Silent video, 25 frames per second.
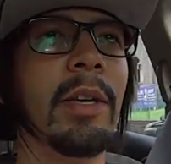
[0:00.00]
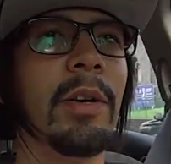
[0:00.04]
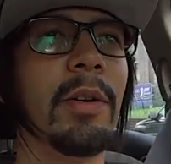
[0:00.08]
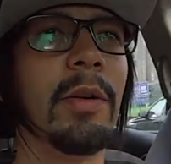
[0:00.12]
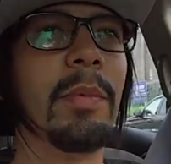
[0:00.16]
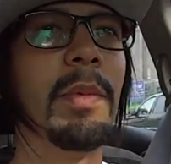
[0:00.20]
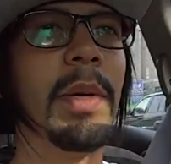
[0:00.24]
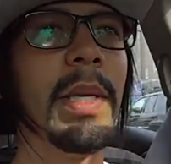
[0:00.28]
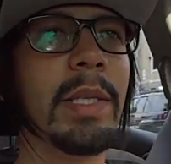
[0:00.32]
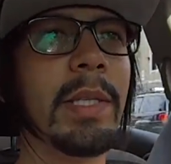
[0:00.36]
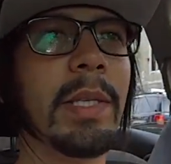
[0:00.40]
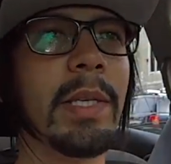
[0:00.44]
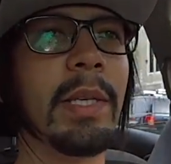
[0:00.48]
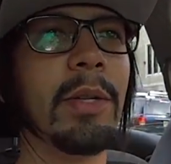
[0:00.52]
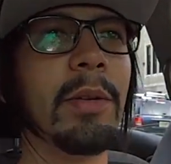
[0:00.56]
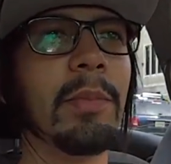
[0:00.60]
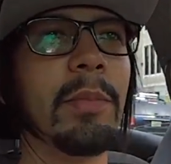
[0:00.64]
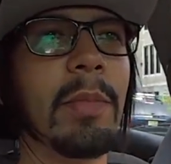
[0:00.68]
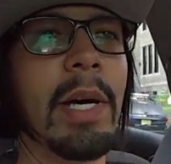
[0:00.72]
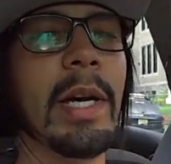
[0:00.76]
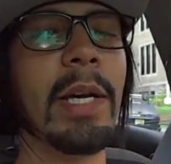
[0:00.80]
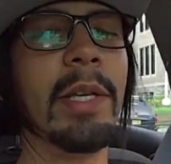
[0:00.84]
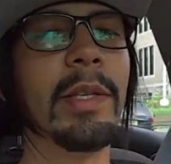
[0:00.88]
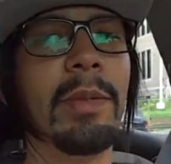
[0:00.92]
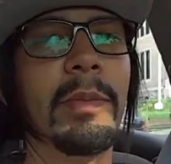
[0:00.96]
Começando
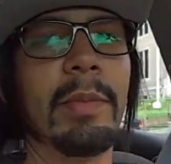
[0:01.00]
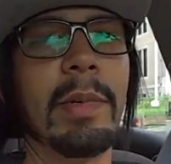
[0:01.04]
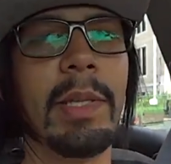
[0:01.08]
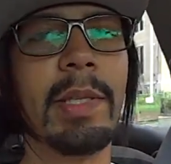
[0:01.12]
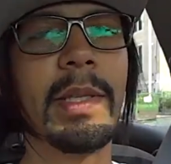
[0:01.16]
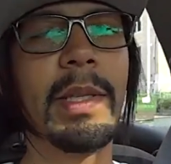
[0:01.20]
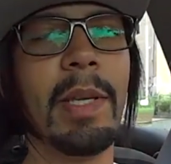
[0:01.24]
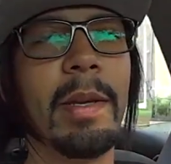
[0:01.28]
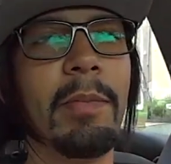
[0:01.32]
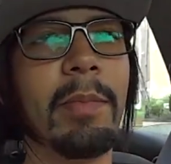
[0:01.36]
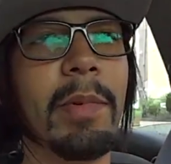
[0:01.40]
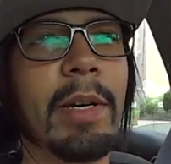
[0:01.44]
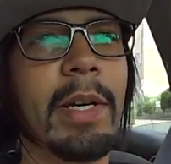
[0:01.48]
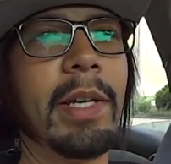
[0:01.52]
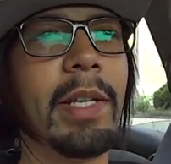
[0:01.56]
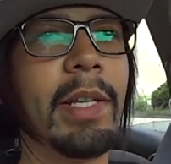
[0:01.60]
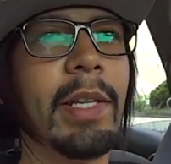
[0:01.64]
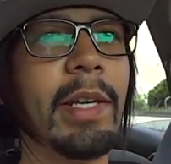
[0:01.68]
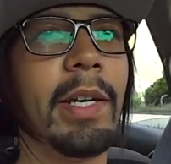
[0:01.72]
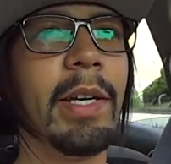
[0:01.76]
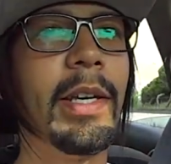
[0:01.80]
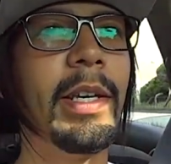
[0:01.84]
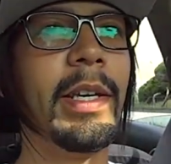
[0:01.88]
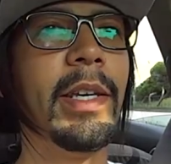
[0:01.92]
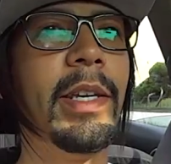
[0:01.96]
mais uma
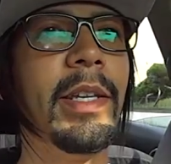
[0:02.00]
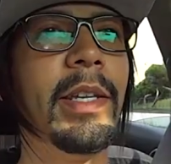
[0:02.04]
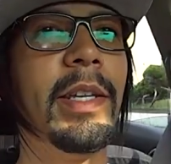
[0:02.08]
semana aí,